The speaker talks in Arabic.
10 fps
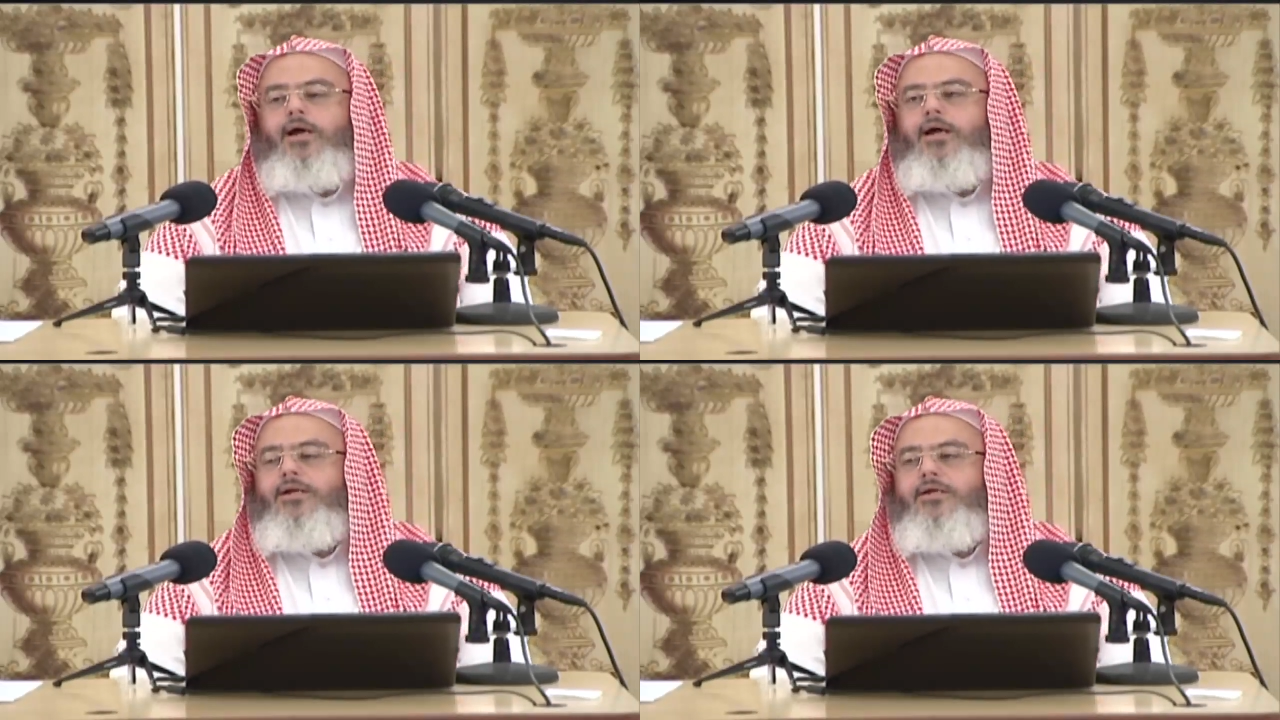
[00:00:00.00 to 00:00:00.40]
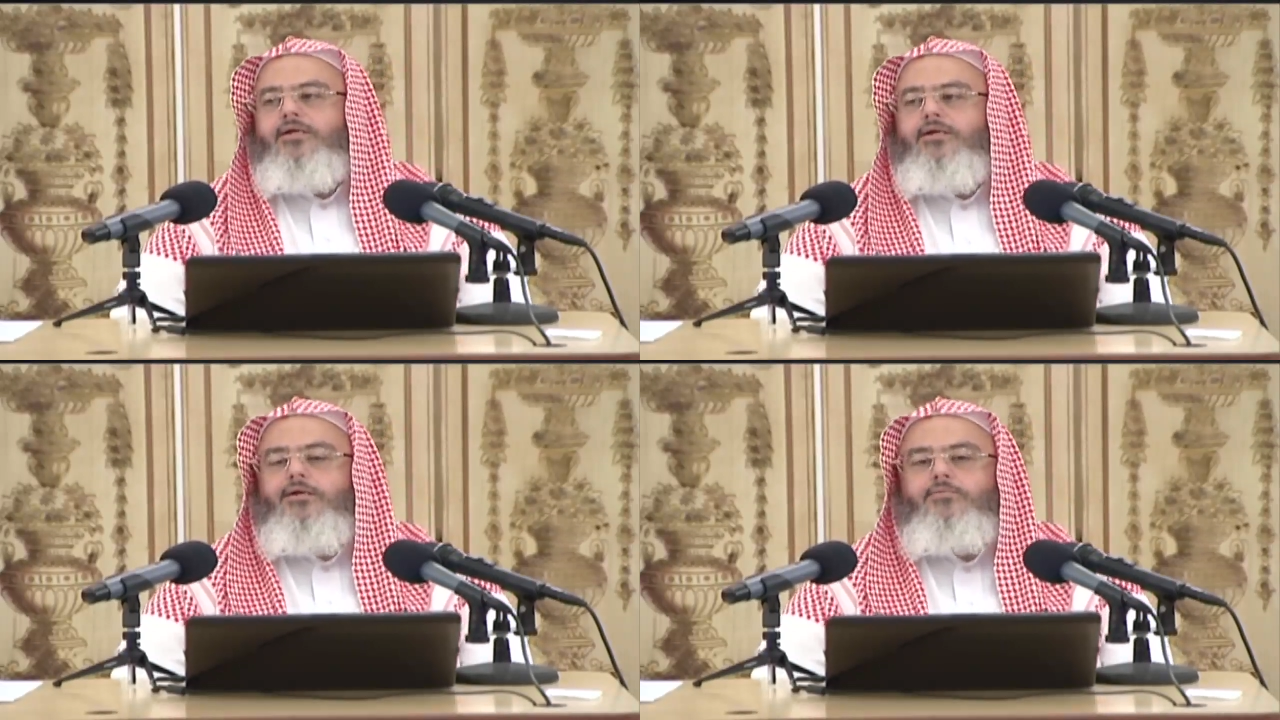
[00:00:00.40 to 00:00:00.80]

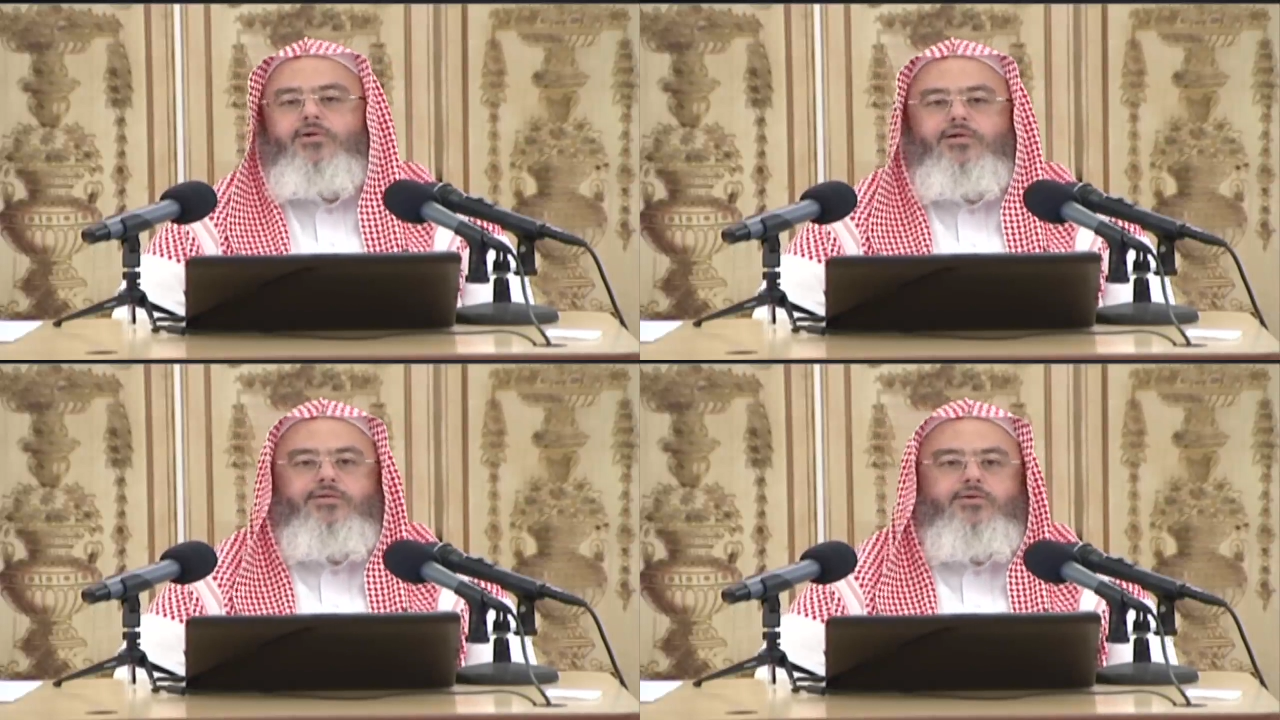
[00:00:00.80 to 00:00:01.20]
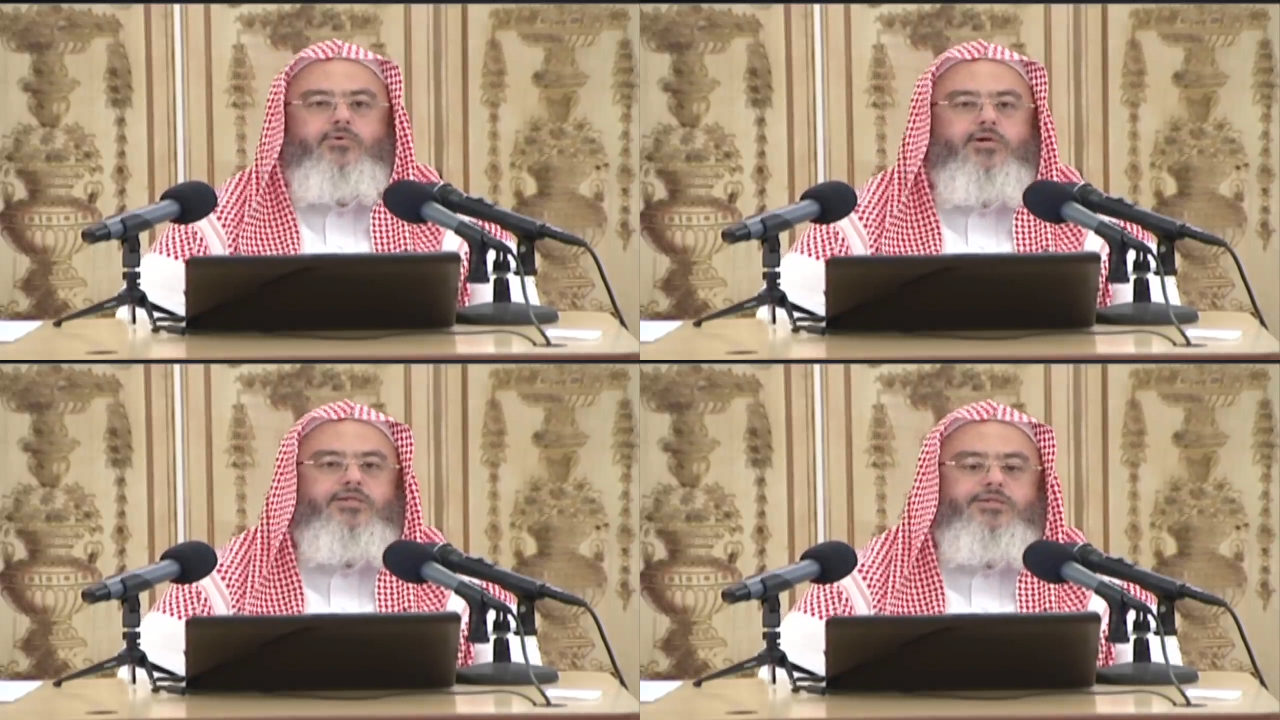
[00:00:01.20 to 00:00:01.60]
الاكرام الذي
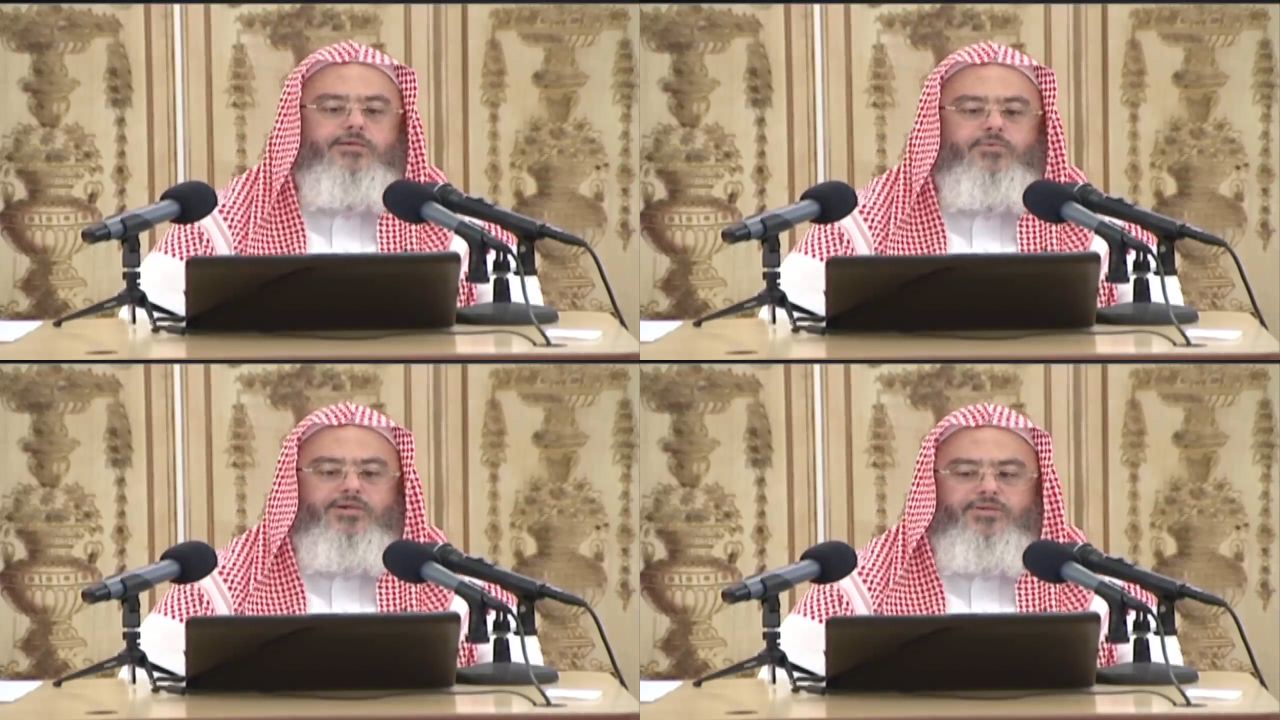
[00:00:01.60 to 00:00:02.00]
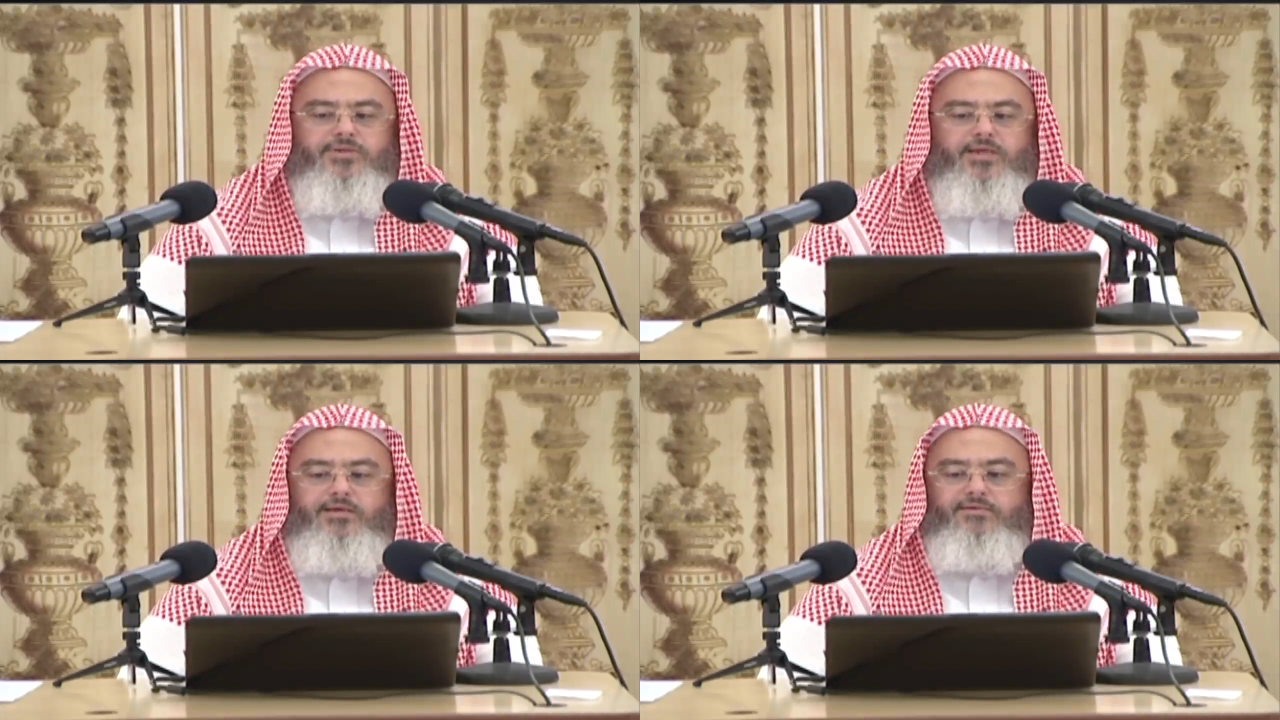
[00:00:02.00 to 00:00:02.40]
يقدم
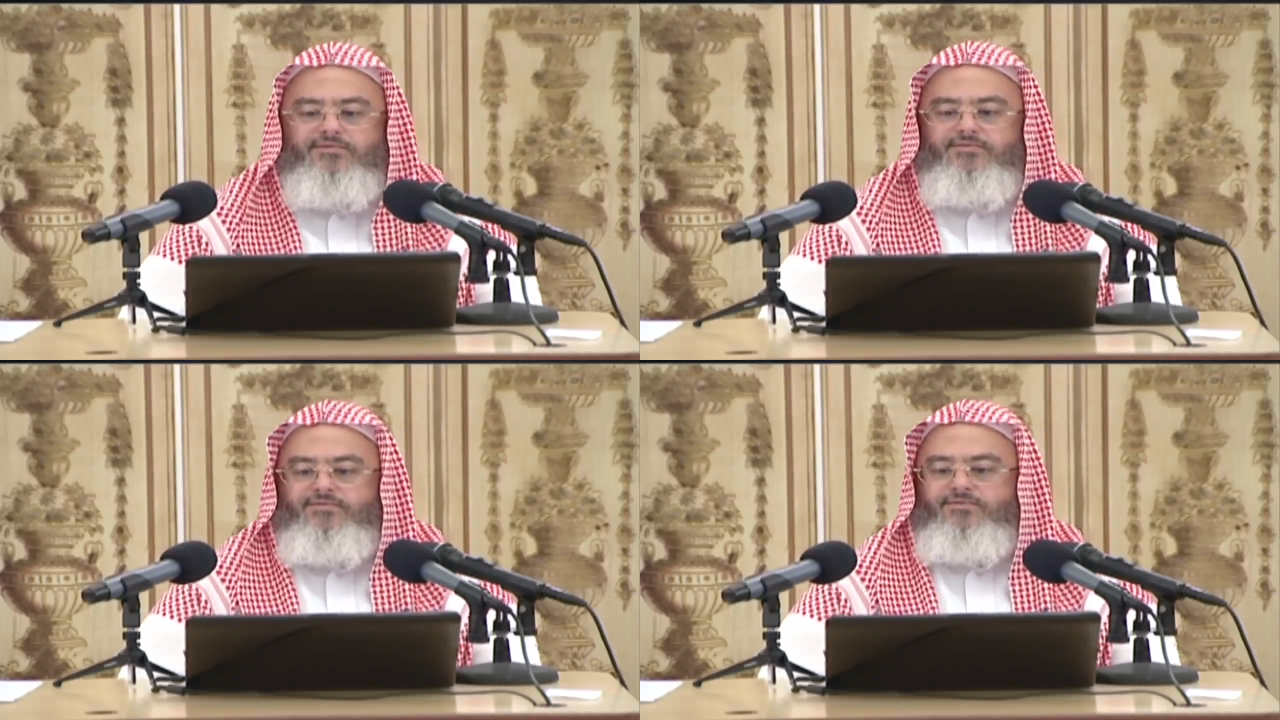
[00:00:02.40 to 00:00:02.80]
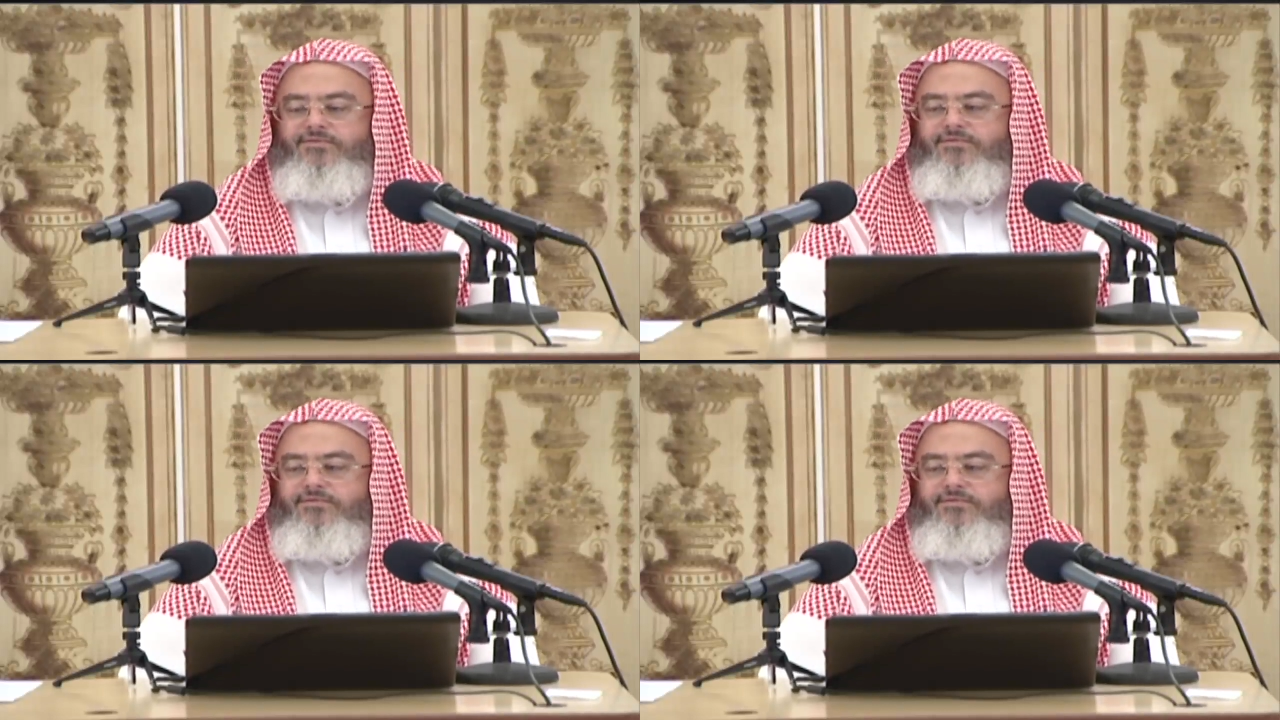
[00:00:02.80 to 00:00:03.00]
للضيف